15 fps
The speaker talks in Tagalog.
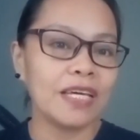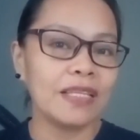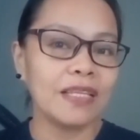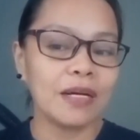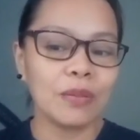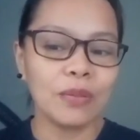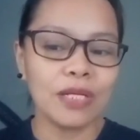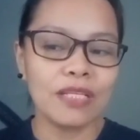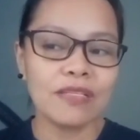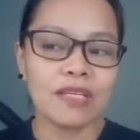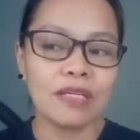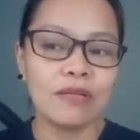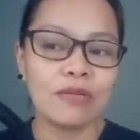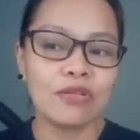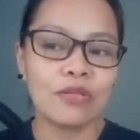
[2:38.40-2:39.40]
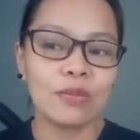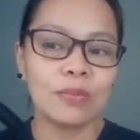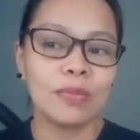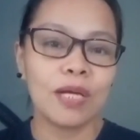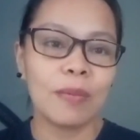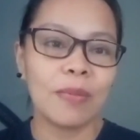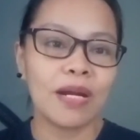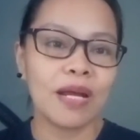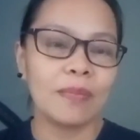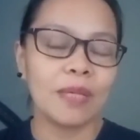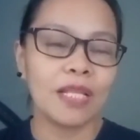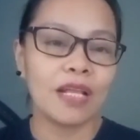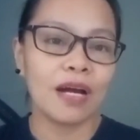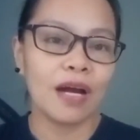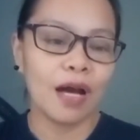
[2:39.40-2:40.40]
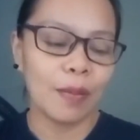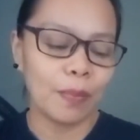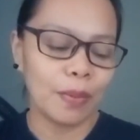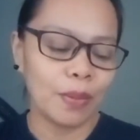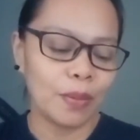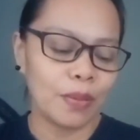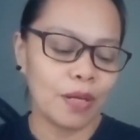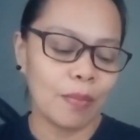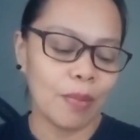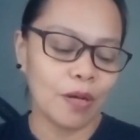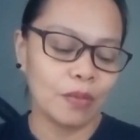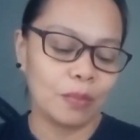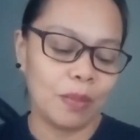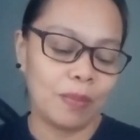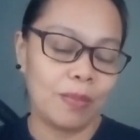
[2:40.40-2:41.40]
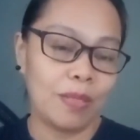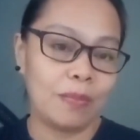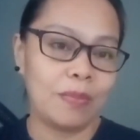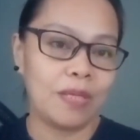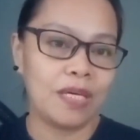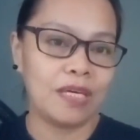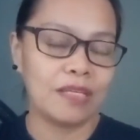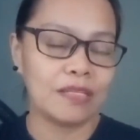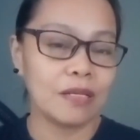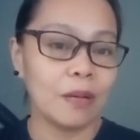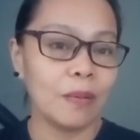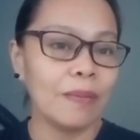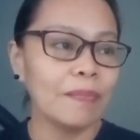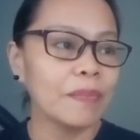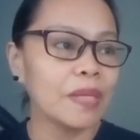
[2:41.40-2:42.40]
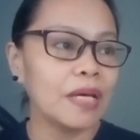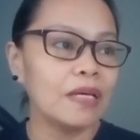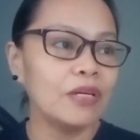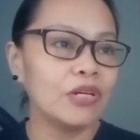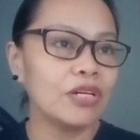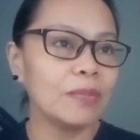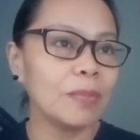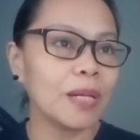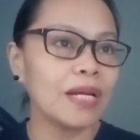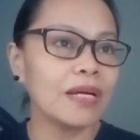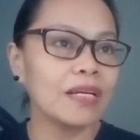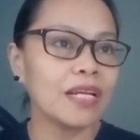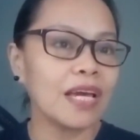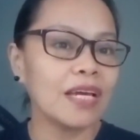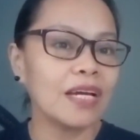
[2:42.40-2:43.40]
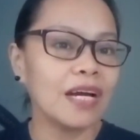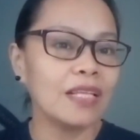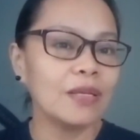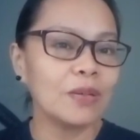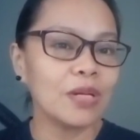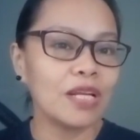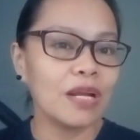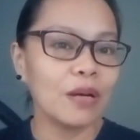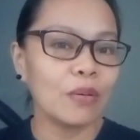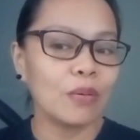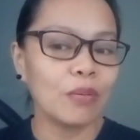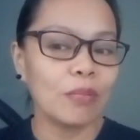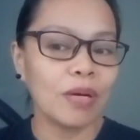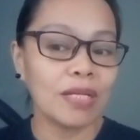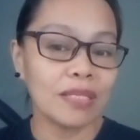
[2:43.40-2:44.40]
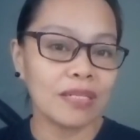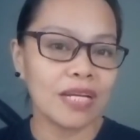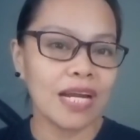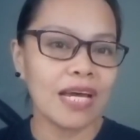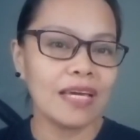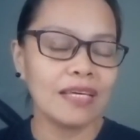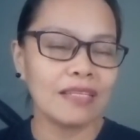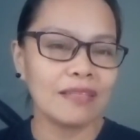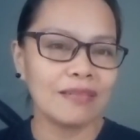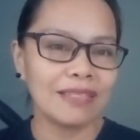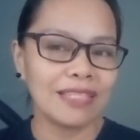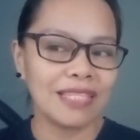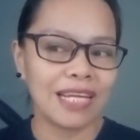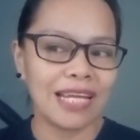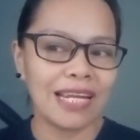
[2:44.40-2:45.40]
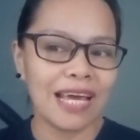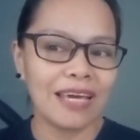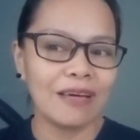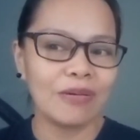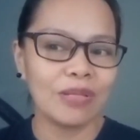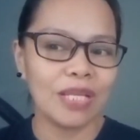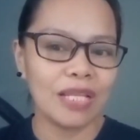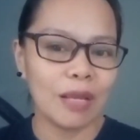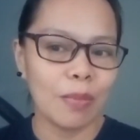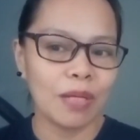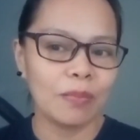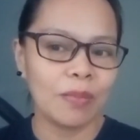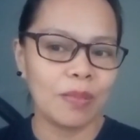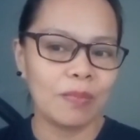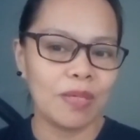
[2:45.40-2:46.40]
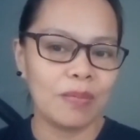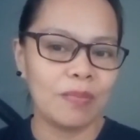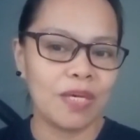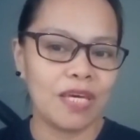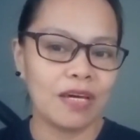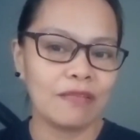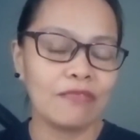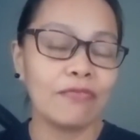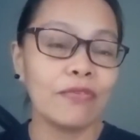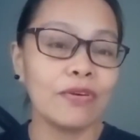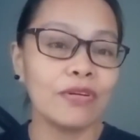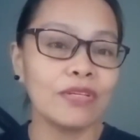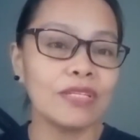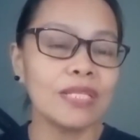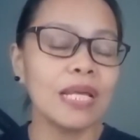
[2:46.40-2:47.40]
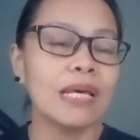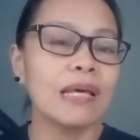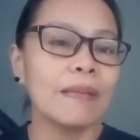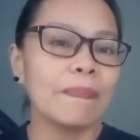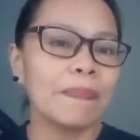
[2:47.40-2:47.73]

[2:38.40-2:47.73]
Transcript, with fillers: nakita ko rin sa YouTube na maraming nag-upload about PBB. So, yun, parang nainganyo rin akong mag-try. So, trinay ko din na mag-PBB at first.